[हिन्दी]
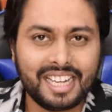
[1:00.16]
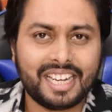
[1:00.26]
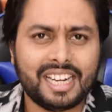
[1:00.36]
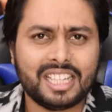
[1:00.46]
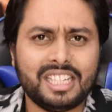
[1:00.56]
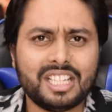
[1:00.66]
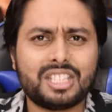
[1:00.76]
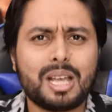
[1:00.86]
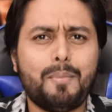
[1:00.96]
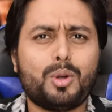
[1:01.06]
कि नहीं करना चाहिए
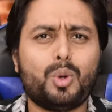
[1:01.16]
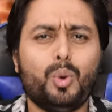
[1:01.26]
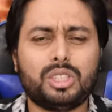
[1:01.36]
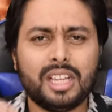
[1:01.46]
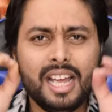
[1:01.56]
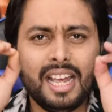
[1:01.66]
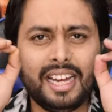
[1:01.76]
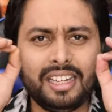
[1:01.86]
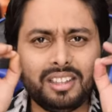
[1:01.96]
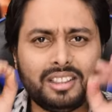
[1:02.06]
सब कुछ
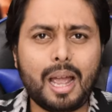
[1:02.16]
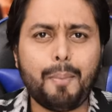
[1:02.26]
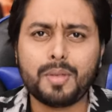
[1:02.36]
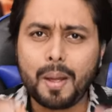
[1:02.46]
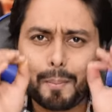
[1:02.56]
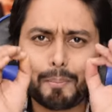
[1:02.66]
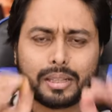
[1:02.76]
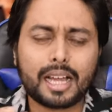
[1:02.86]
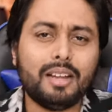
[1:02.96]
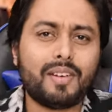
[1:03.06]
इन डेप्थ
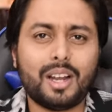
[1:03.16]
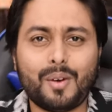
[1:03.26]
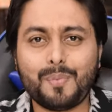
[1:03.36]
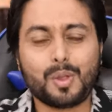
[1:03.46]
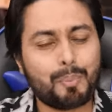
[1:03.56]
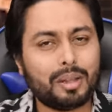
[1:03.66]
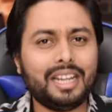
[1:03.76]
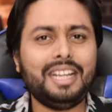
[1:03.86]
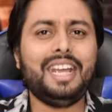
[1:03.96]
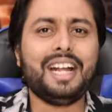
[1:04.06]
बताने वाला हूँ तो
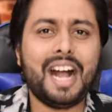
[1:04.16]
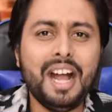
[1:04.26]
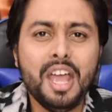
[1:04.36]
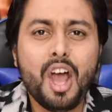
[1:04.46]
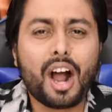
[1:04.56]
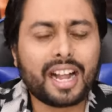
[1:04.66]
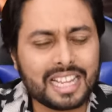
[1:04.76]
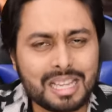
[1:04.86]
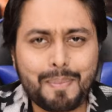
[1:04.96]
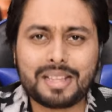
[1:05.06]
बने रहिएगा और
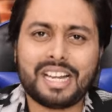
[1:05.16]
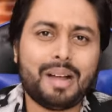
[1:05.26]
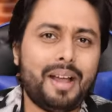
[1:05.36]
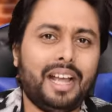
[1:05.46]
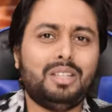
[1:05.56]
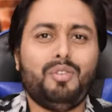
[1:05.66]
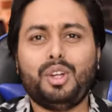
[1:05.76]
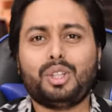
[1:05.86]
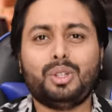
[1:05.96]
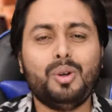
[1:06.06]
कैसे पैसा कमाएंगे इस
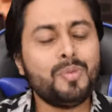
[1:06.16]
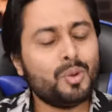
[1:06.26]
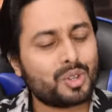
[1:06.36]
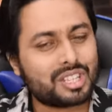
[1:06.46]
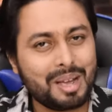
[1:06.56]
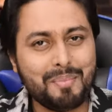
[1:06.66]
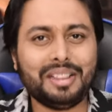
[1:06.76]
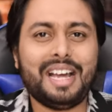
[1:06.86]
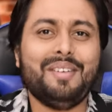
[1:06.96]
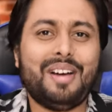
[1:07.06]
वीडियो के थ्रू वो सब
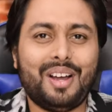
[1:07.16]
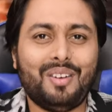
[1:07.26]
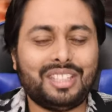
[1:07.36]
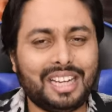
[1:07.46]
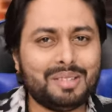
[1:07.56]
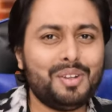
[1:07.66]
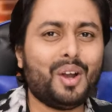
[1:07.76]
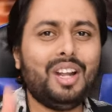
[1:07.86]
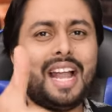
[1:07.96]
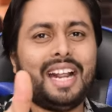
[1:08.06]
बताने वाला हूँ जल्द इस
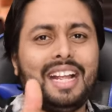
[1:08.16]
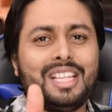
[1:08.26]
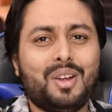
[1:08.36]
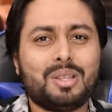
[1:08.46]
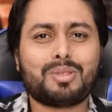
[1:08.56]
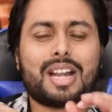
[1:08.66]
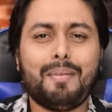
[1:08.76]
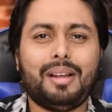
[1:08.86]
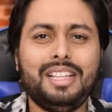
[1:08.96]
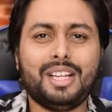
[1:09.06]
वीडियो को लाइक करके चलो
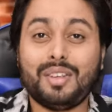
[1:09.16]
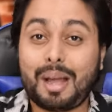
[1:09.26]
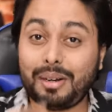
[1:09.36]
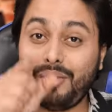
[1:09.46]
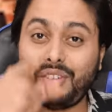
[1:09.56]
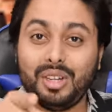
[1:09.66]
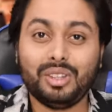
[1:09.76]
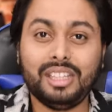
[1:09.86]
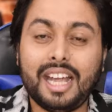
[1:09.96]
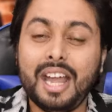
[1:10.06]
सब्सक्राइब कर लीजिए क्योंकि आपके लिए फ्री
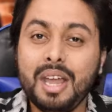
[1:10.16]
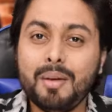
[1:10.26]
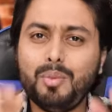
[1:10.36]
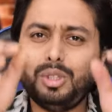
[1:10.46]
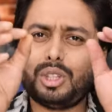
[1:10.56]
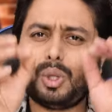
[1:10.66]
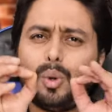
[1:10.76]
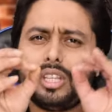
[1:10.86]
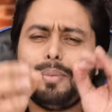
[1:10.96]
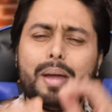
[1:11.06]
होती है मुझे
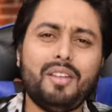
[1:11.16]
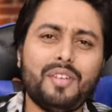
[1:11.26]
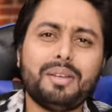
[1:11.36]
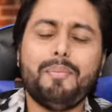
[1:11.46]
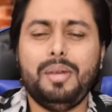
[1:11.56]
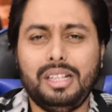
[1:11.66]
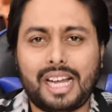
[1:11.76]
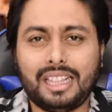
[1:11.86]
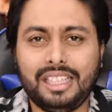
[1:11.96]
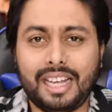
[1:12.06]
थोड़ी सी बेनिफिट
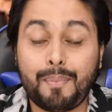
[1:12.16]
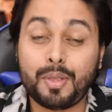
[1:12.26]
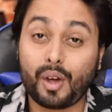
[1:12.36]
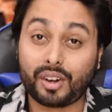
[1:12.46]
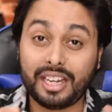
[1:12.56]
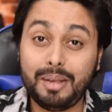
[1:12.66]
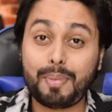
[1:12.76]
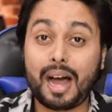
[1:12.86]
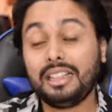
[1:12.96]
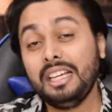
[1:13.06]
मिल जाती है और रही
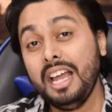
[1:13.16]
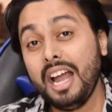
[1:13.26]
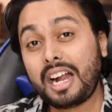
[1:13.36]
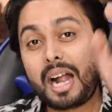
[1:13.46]
बात